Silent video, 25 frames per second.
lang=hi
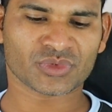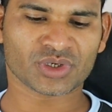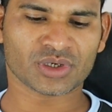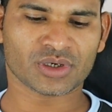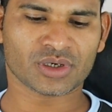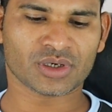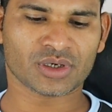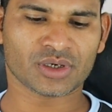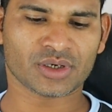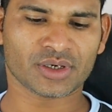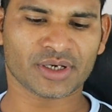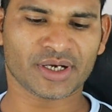
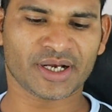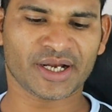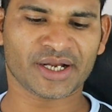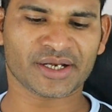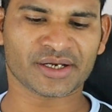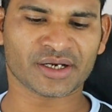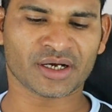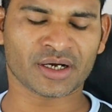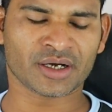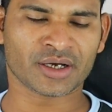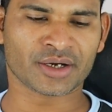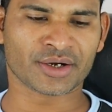
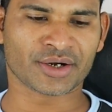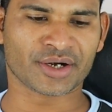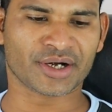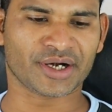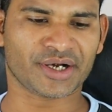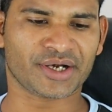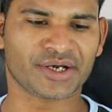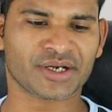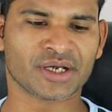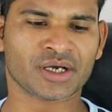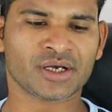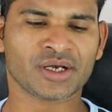एट
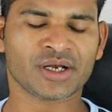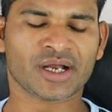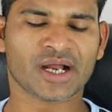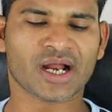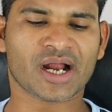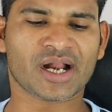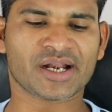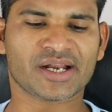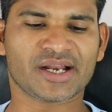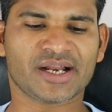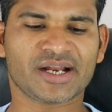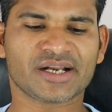हंड्रेड
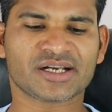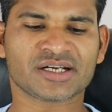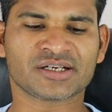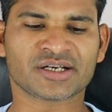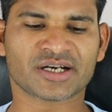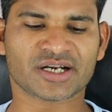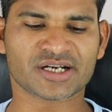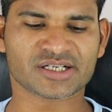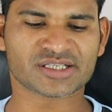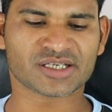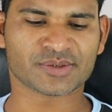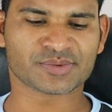एंड एट
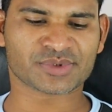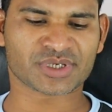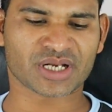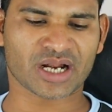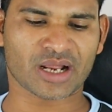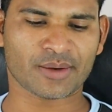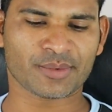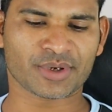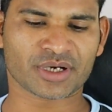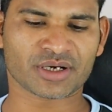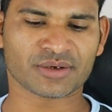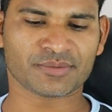हंड्रेड
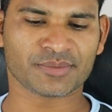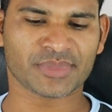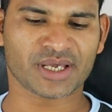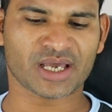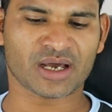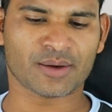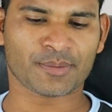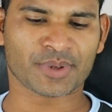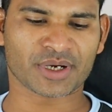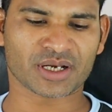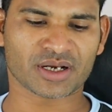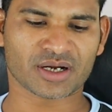सब्सक्राइबर मैं
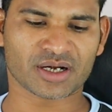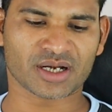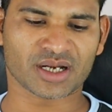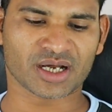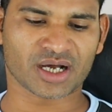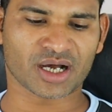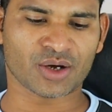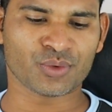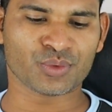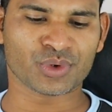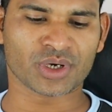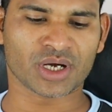यहाँ पर अगर
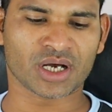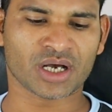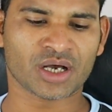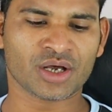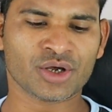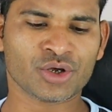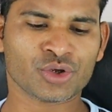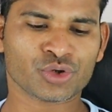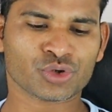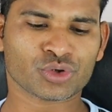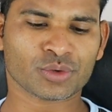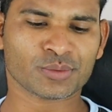लगाऊंगा
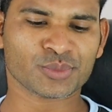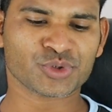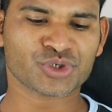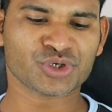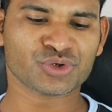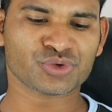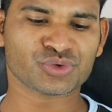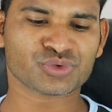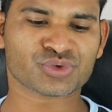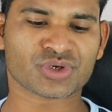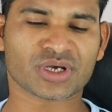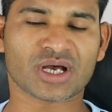तो
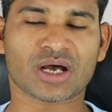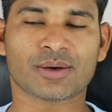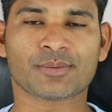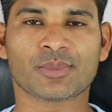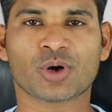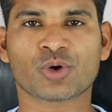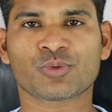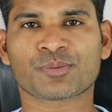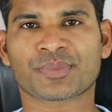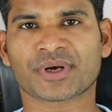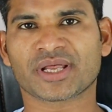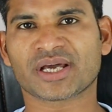मुझे उसका
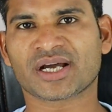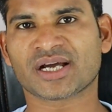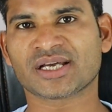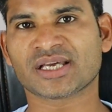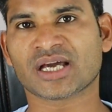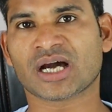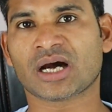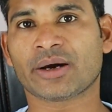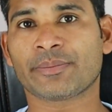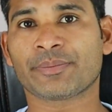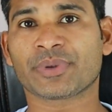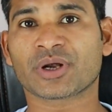अमाउंट पड़ेगा
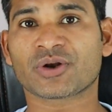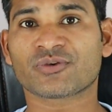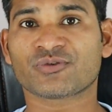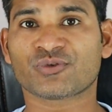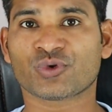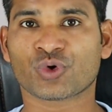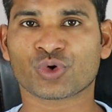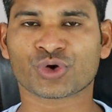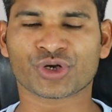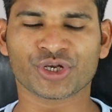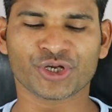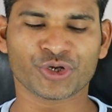यहाँ पर
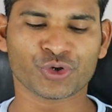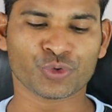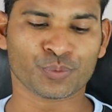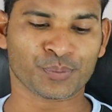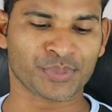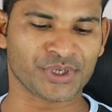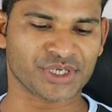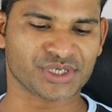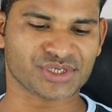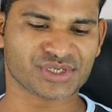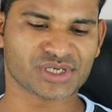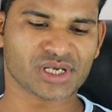फोर्टी
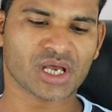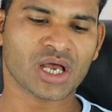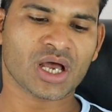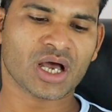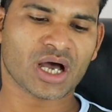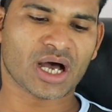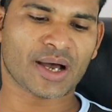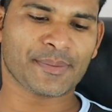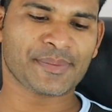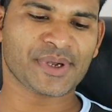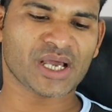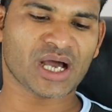रुपीज़
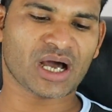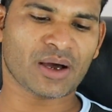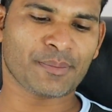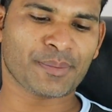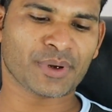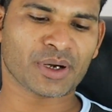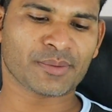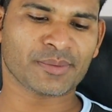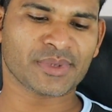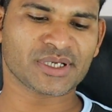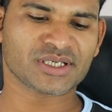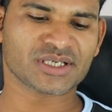अब यहाँ
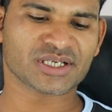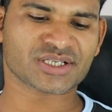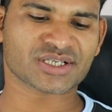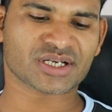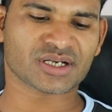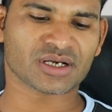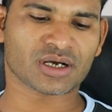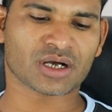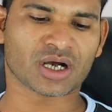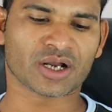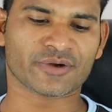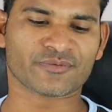पर मैं
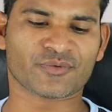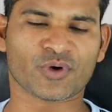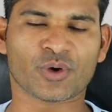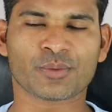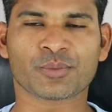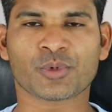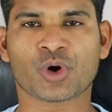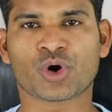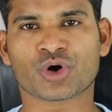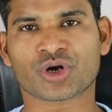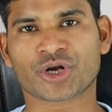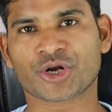जस्ट
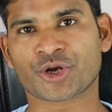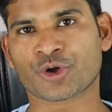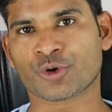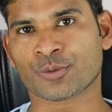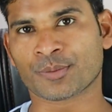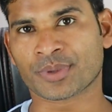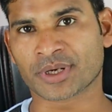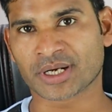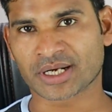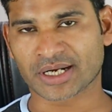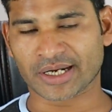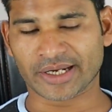कंफर्म ऑर्डर के
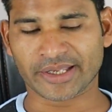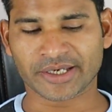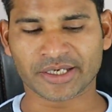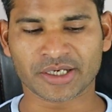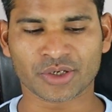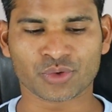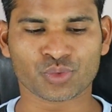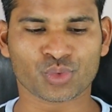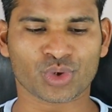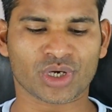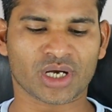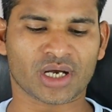ऊपर क्लिक
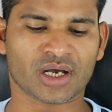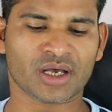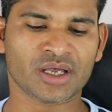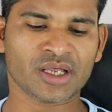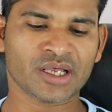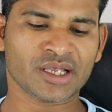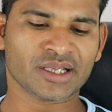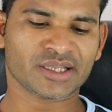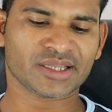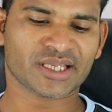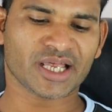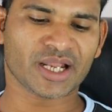करूंगा
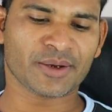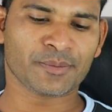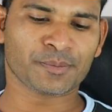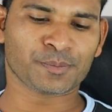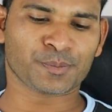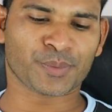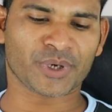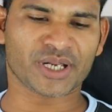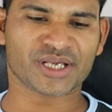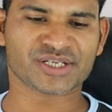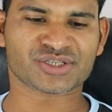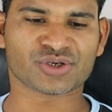देन
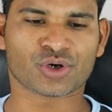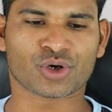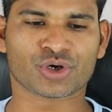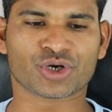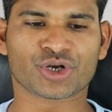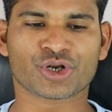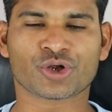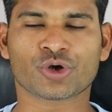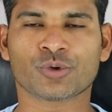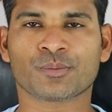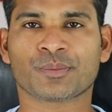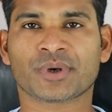प्लेस
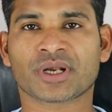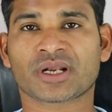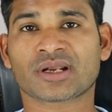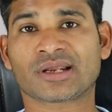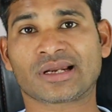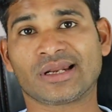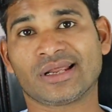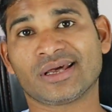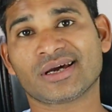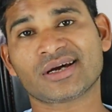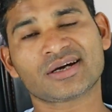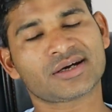ऑर्डर के ऊपर
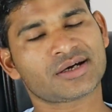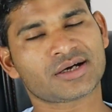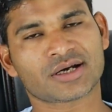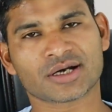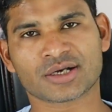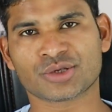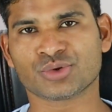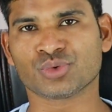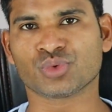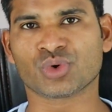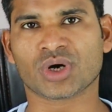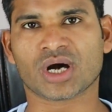क्लिक
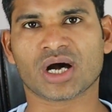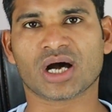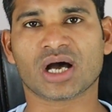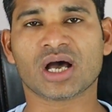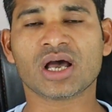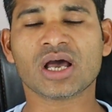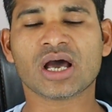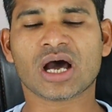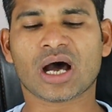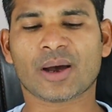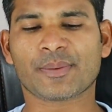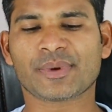कर दूंगा
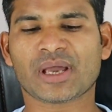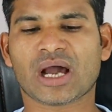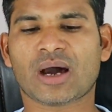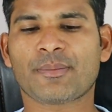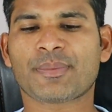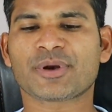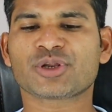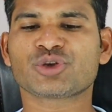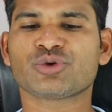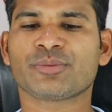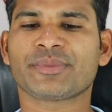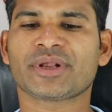अब यहाँ
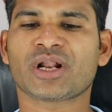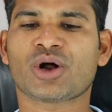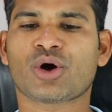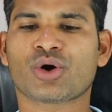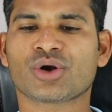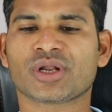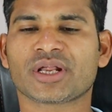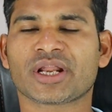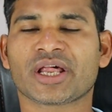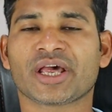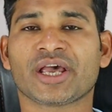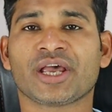पर जो मेरा
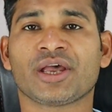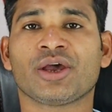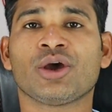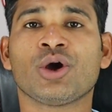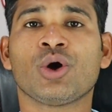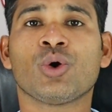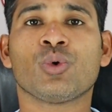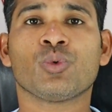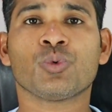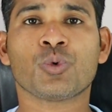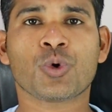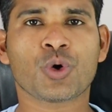ऑर्डर है
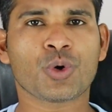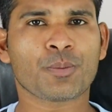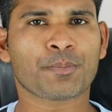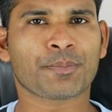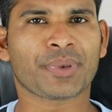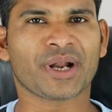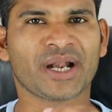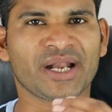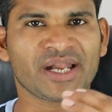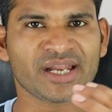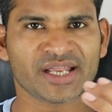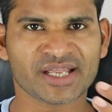वो
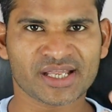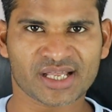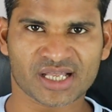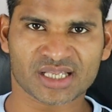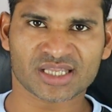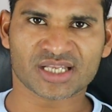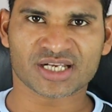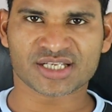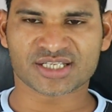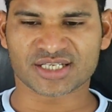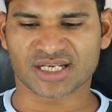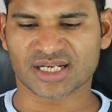पेंडिंग के
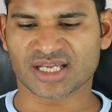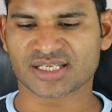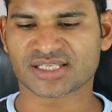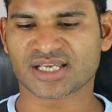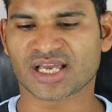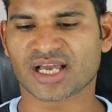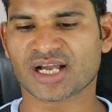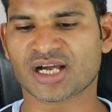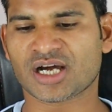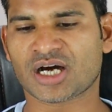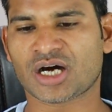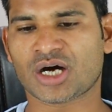अंदर चला
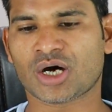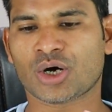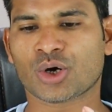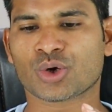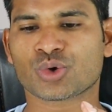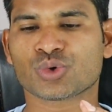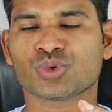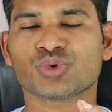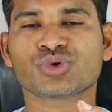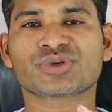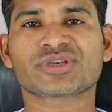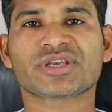जाएगा
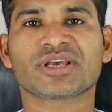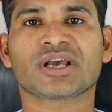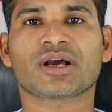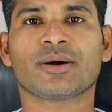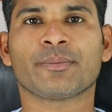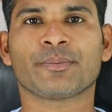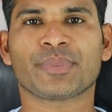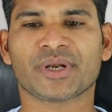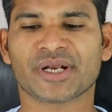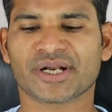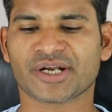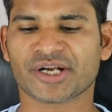और उसकी
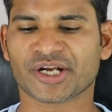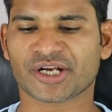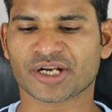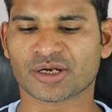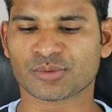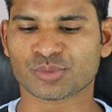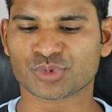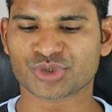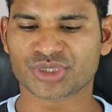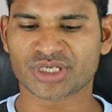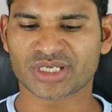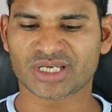कंप्लीट
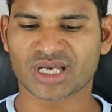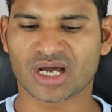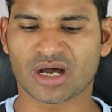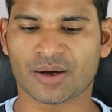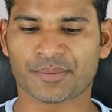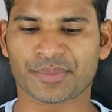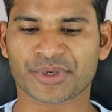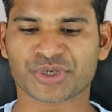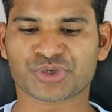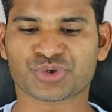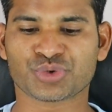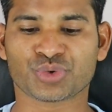डिटेल मुझे
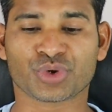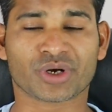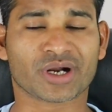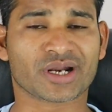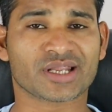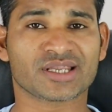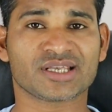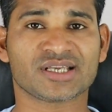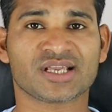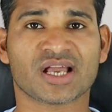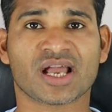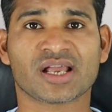यहाँ पर शो
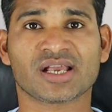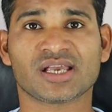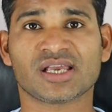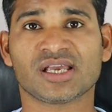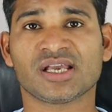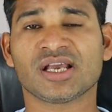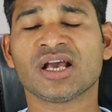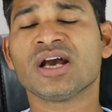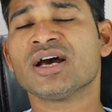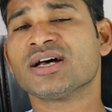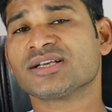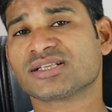कर दी
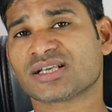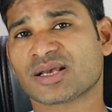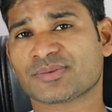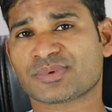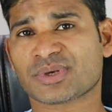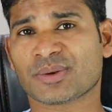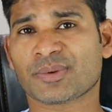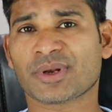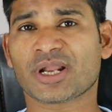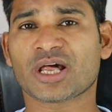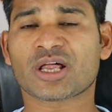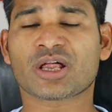जाएंगी
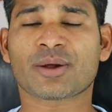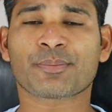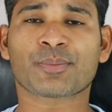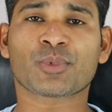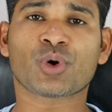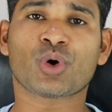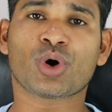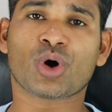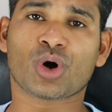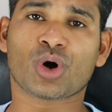सबसे पहले आपको